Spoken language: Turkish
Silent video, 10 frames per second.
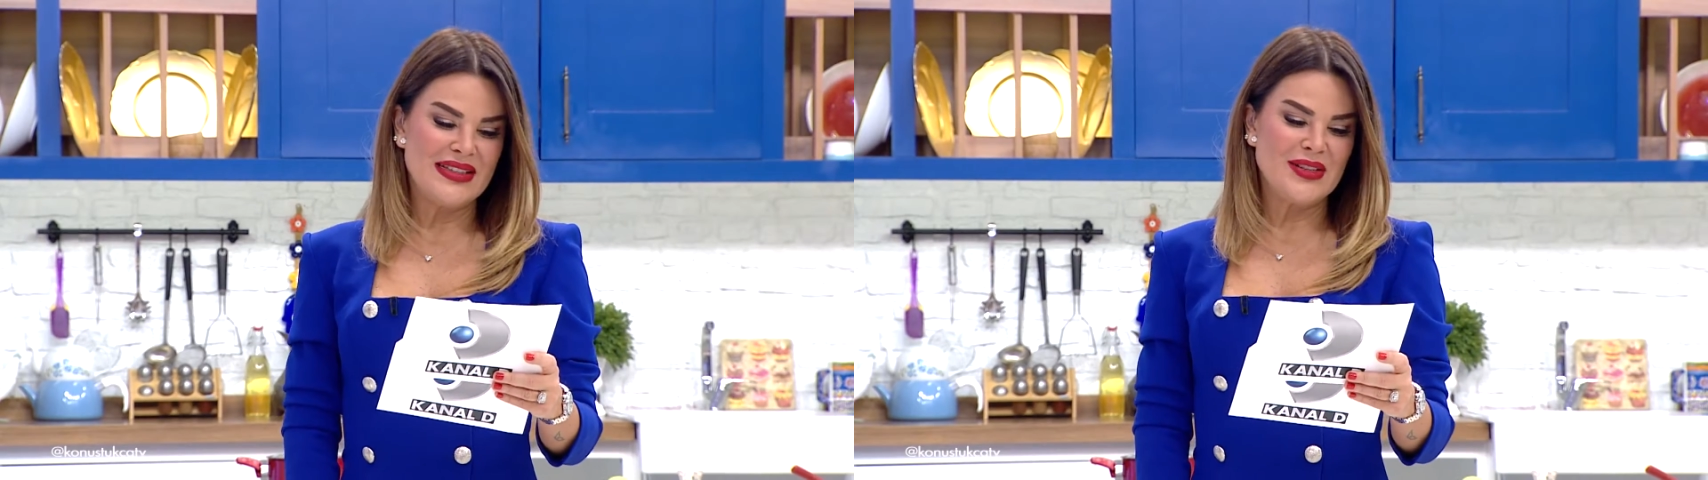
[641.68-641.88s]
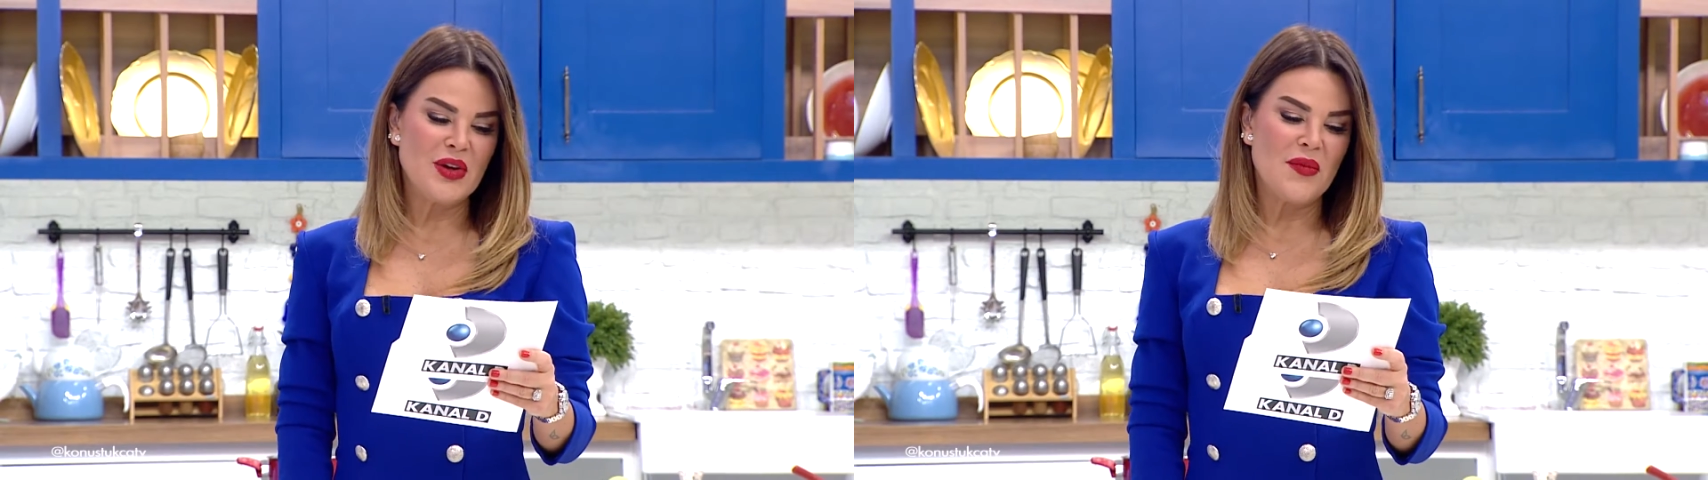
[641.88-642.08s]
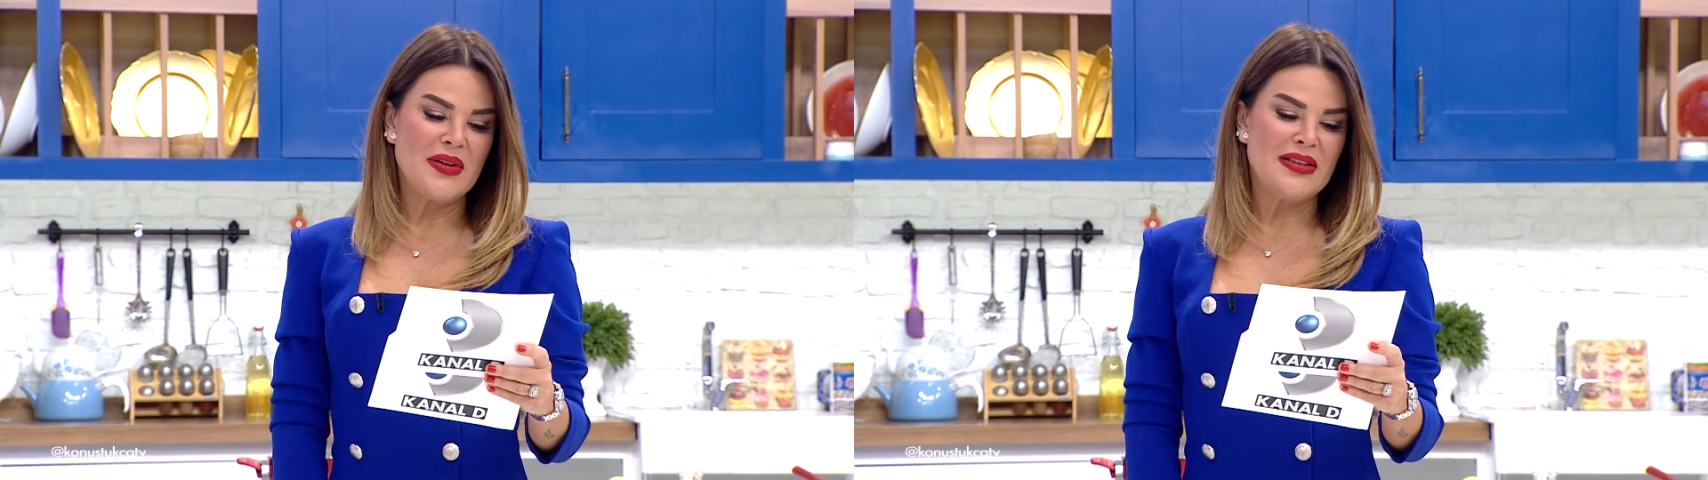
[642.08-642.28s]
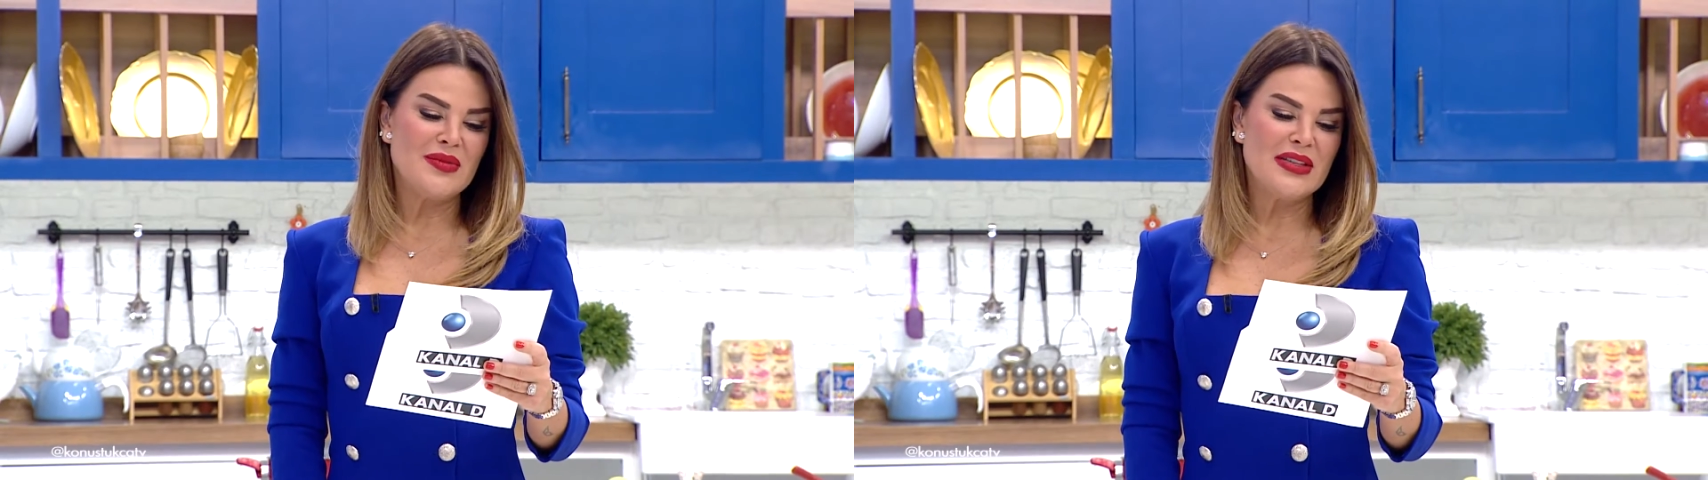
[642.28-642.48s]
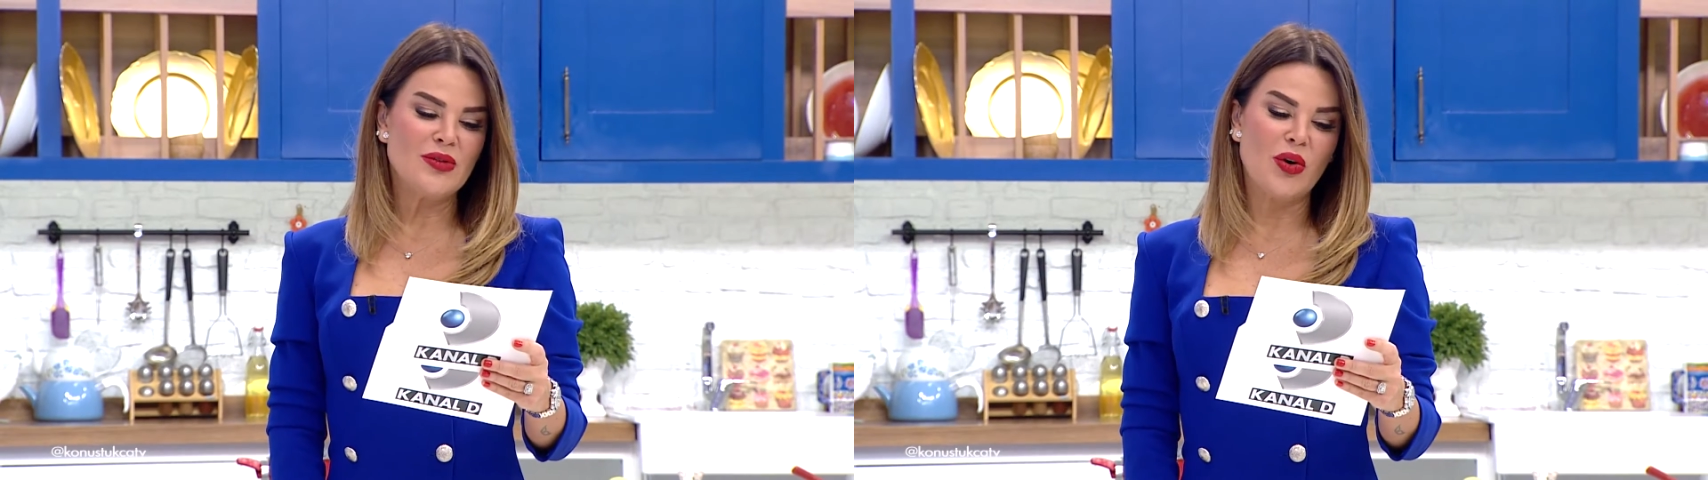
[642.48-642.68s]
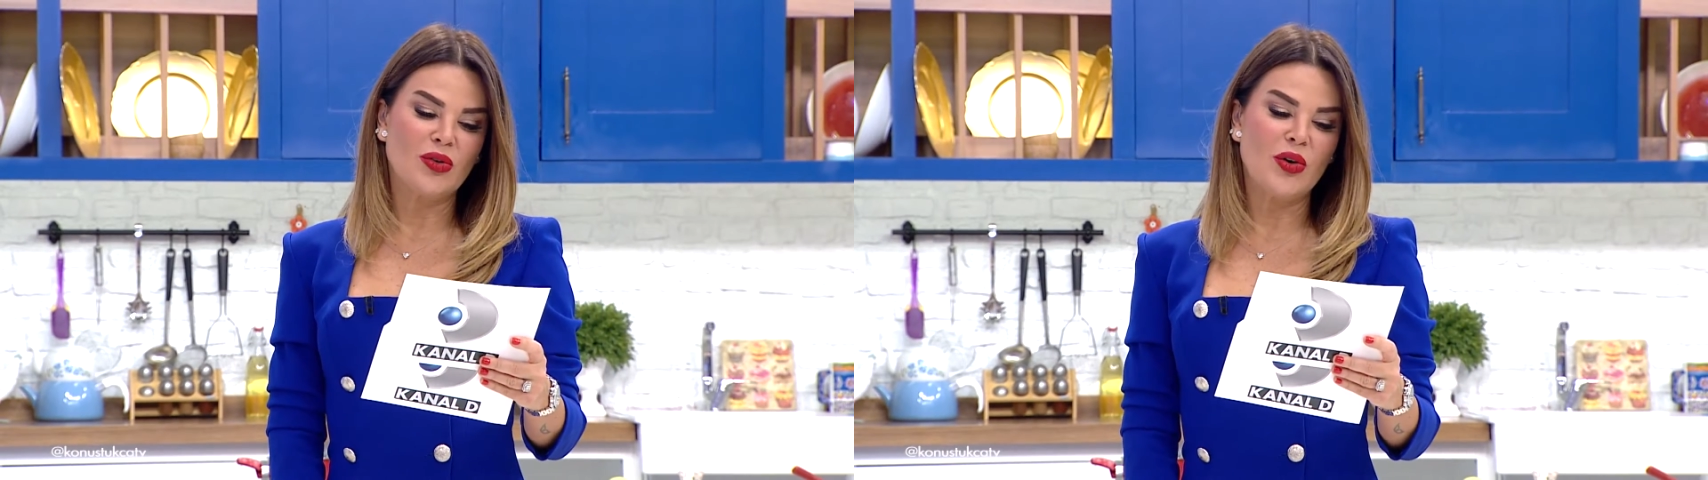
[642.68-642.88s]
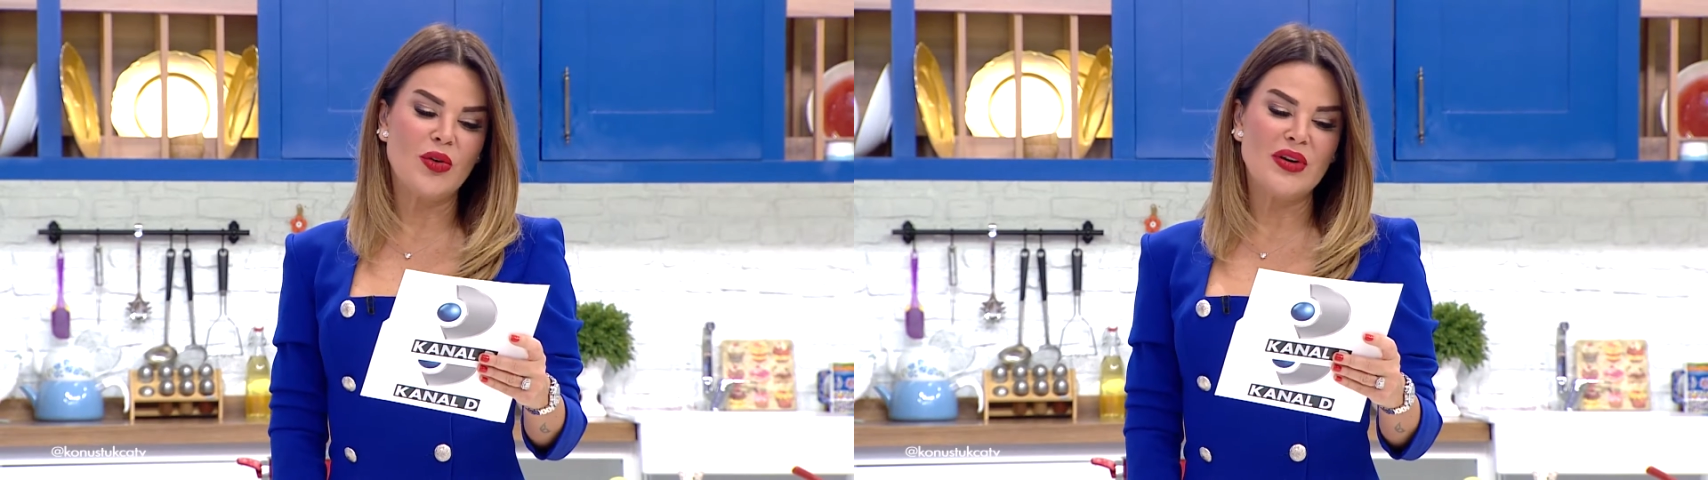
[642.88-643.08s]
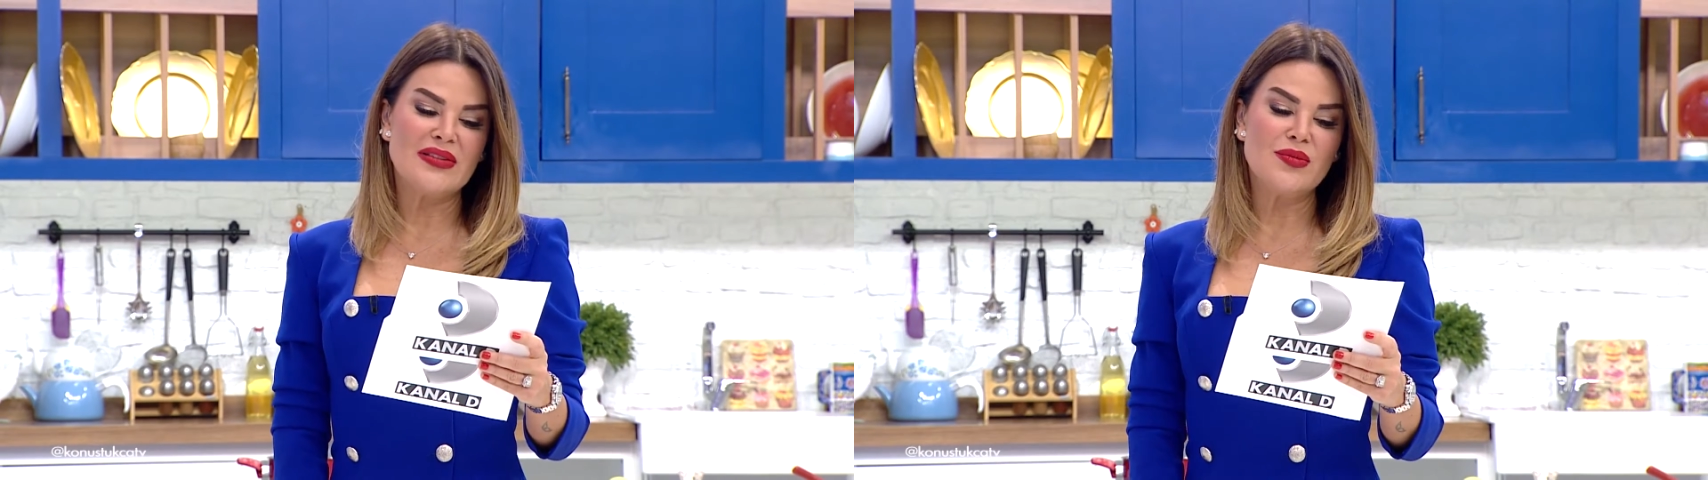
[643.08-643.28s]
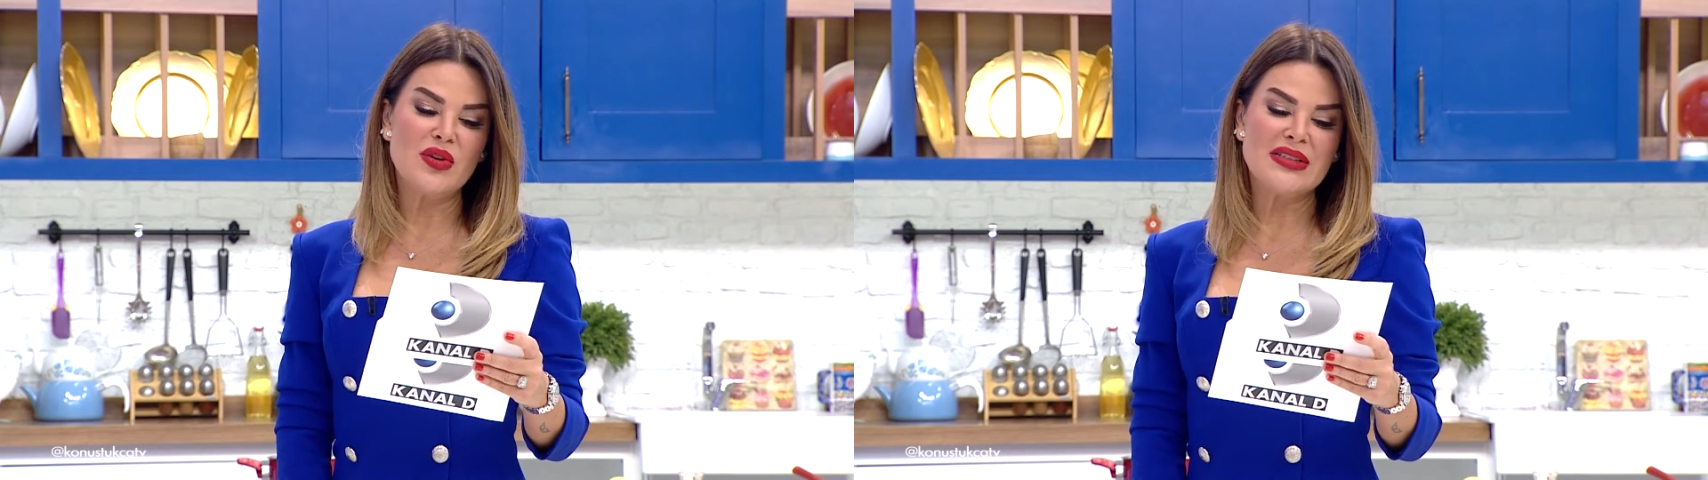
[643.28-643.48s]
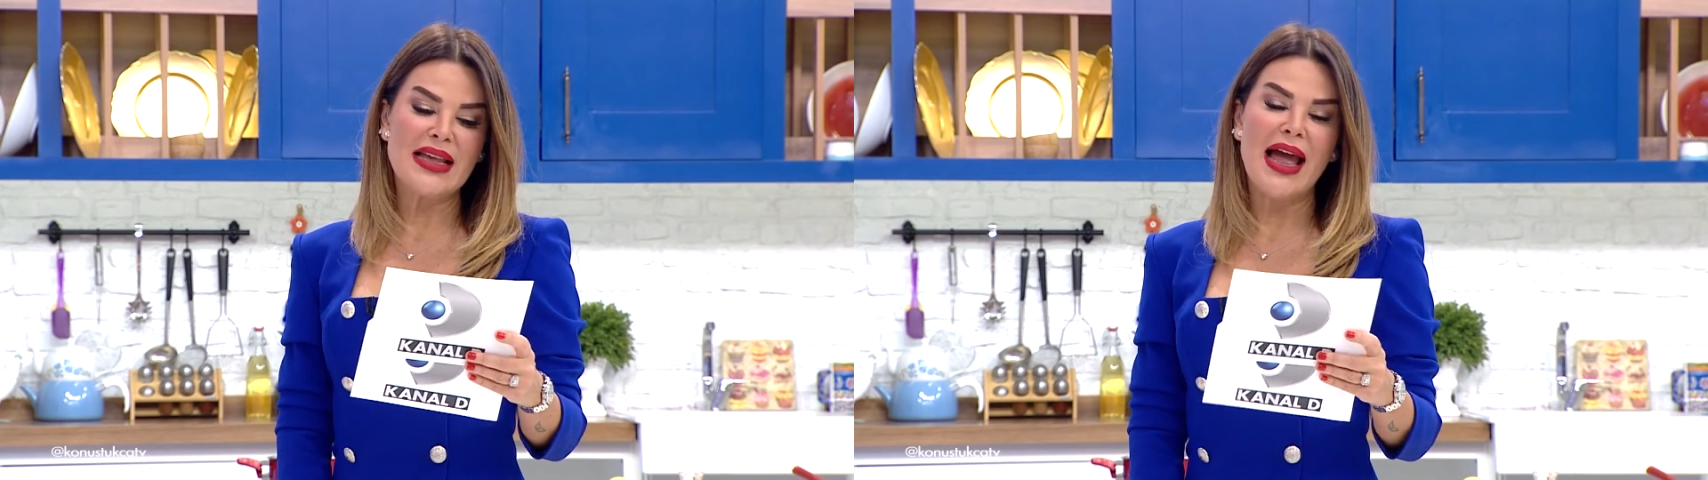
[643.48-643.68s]
Biz de sohbetimize doktor öğretim
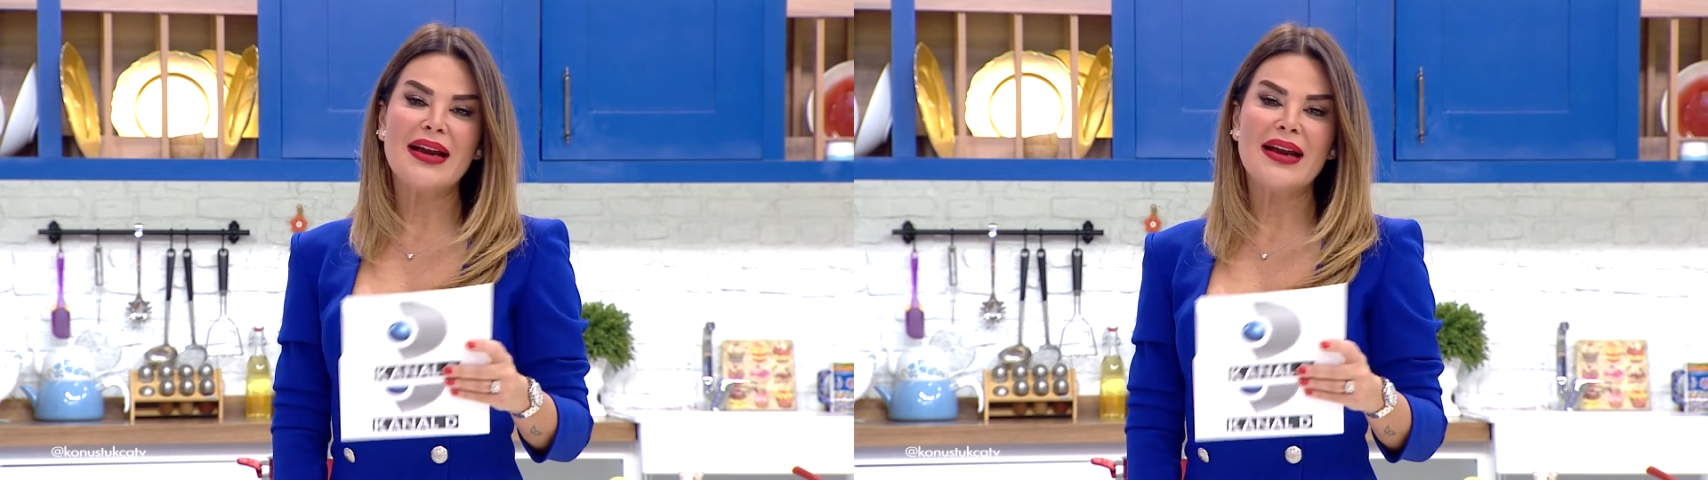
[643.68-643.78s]
üyesi